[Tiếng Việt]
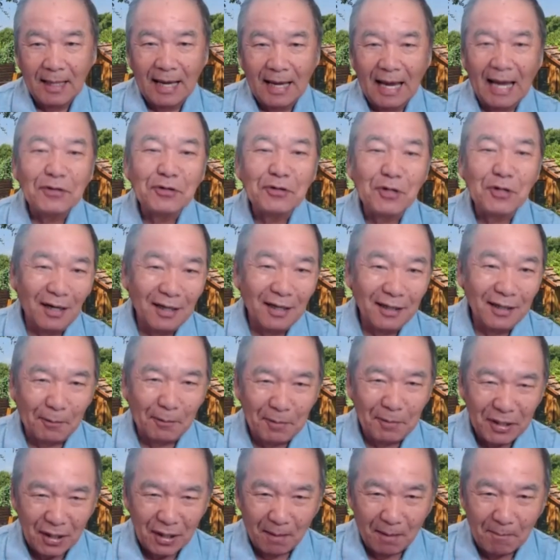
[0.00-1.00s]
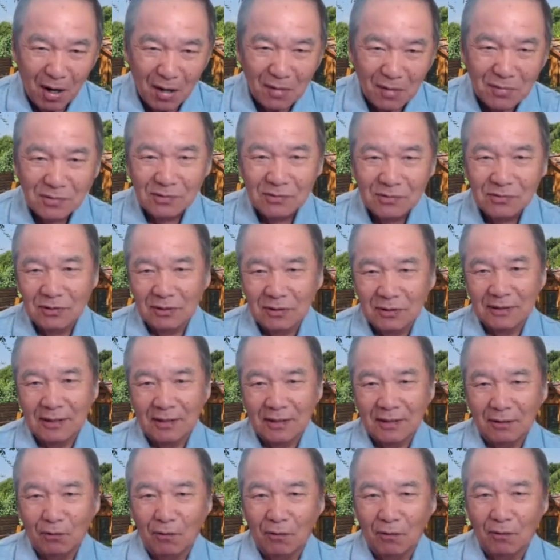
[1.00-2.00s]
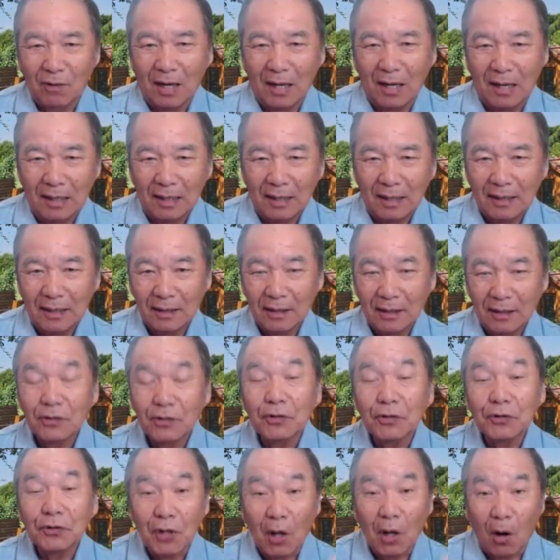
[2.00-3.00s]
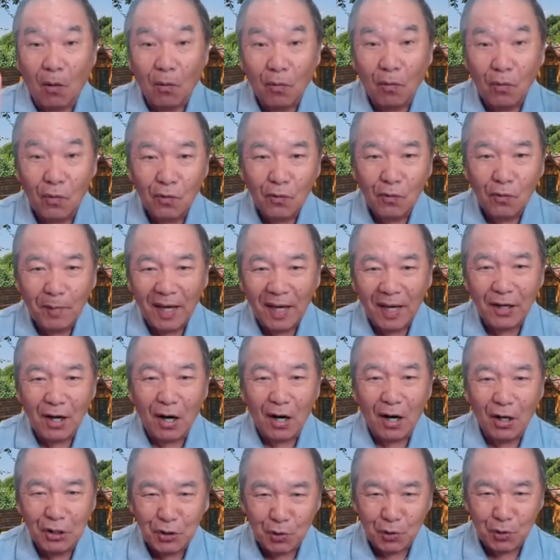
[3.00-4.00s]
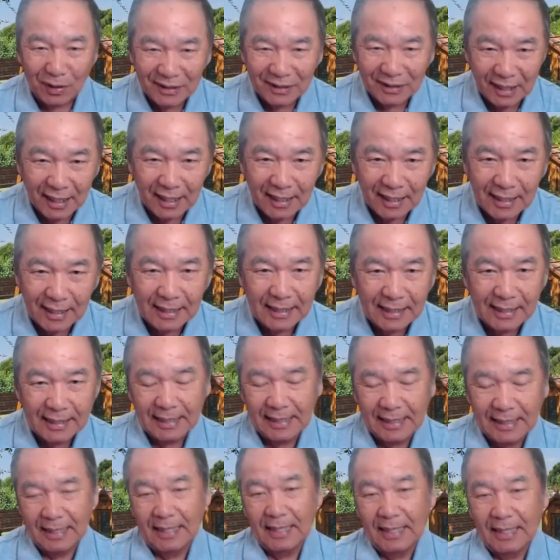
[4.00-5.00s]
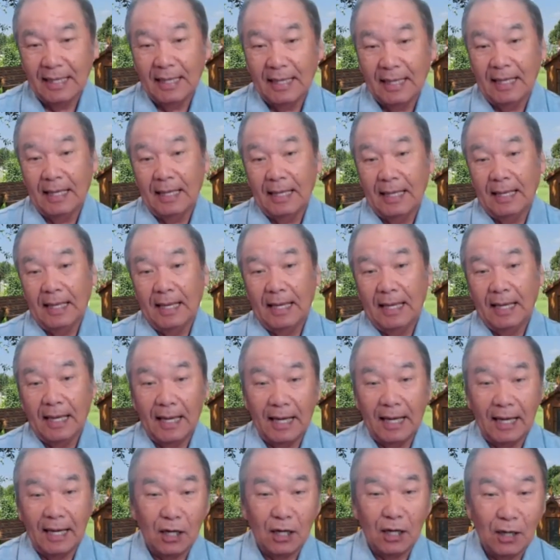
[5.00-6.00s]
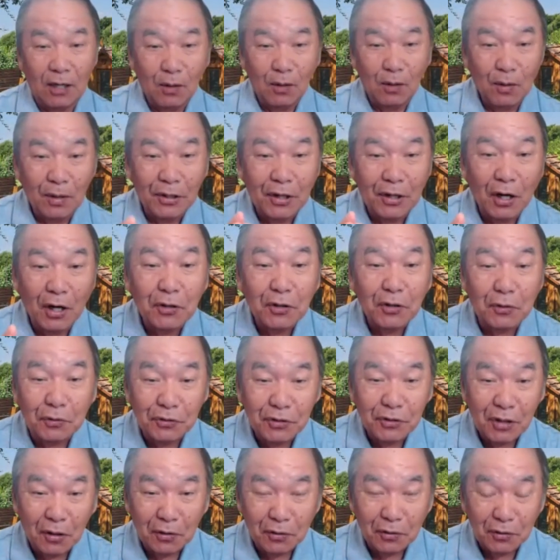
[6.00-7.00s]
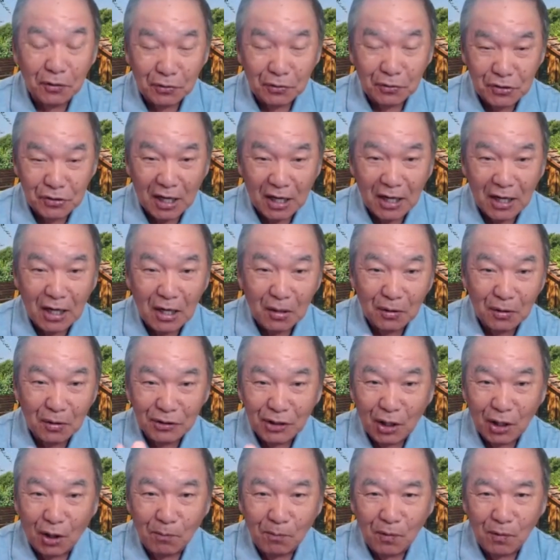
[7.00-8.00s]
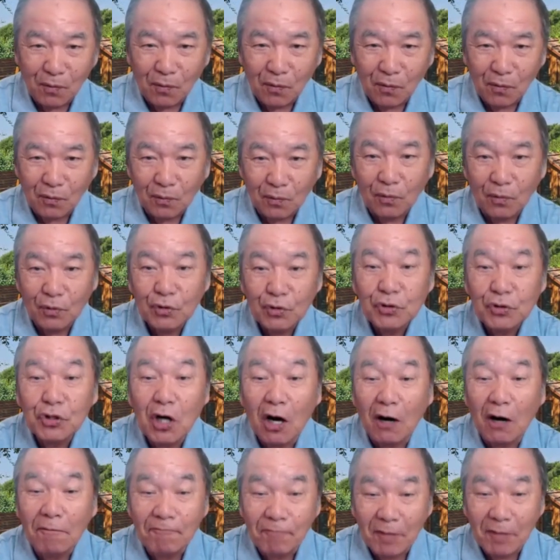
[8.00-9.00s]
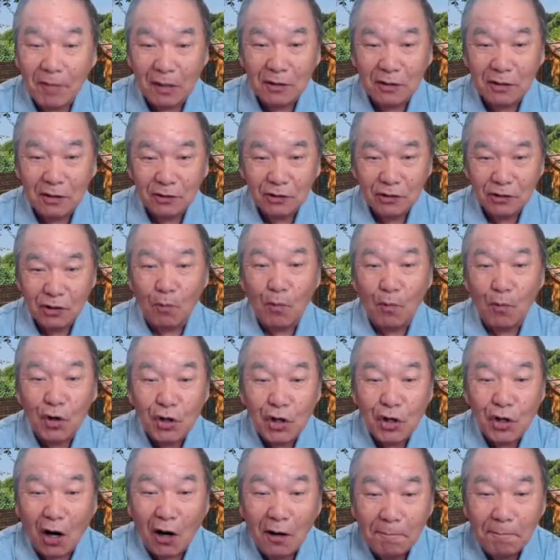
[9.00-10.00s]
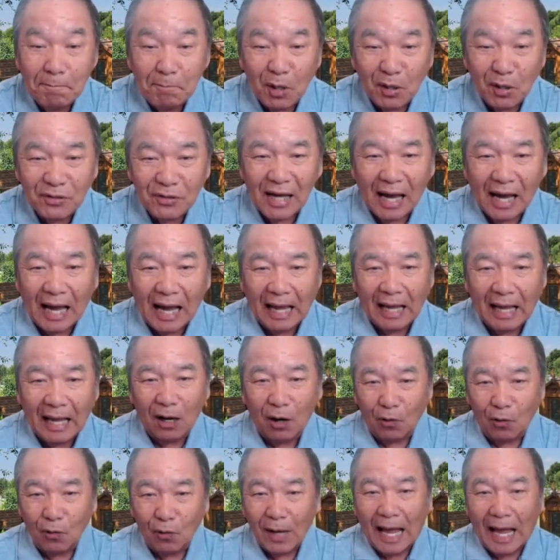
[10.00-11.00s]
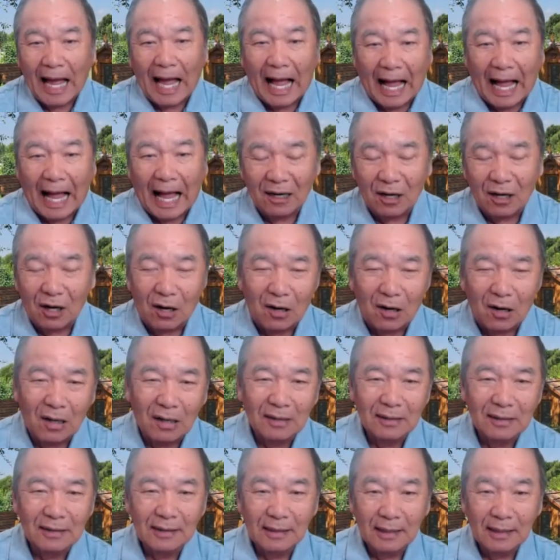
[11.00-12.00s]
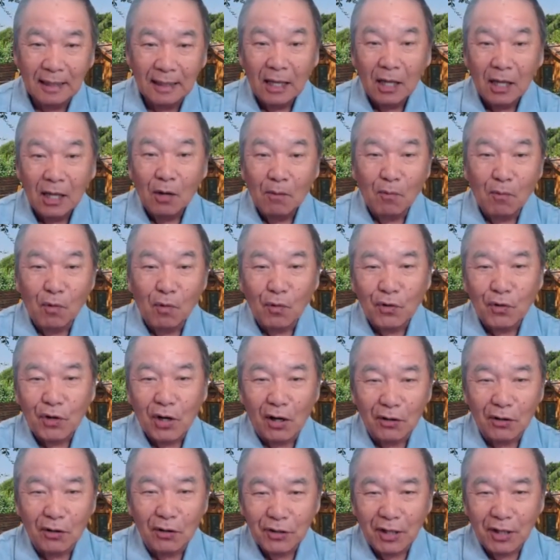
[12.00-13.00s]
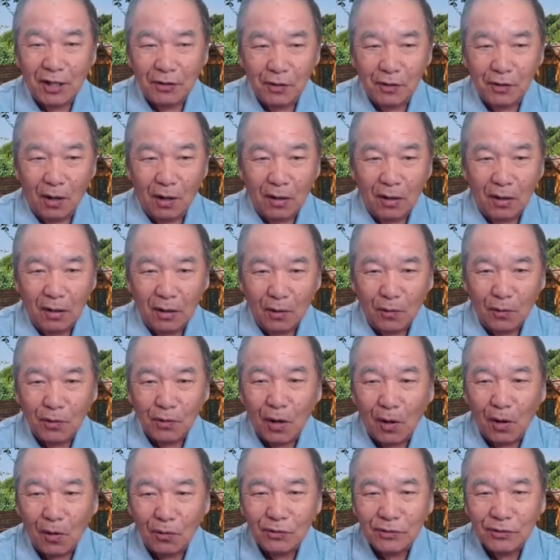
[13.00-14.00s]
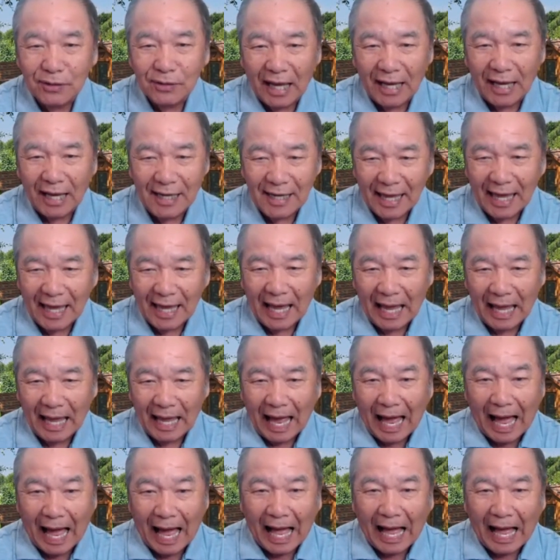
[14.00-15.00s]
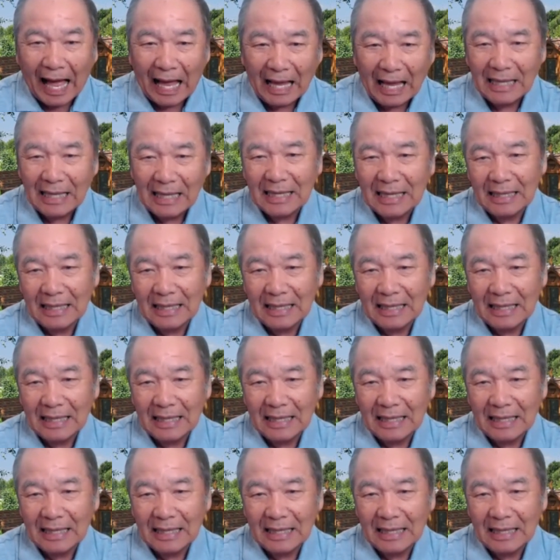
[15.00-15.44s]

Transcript: Hai cho nên đặc biệt chẳng mong và thổ u bên nhau sửa tê ê lo cho cứ cho cứ dây lo tàu mù khơ phơ tổng một khơ bó xà hồ cá à lò một khơ tê nhỏ lô cô tại địa à